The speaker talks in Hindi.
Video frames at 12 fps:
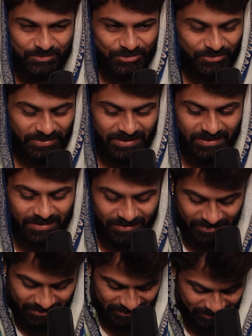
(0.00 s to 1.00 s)
छोड़े ना
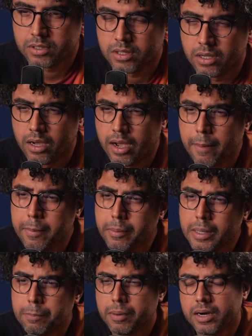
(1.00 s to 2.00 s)
अभी
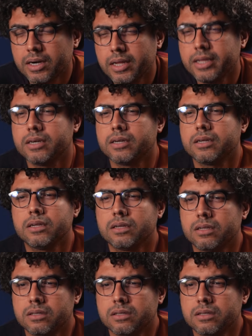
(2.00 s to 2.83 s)
मैंने पकड़ा ही कहा है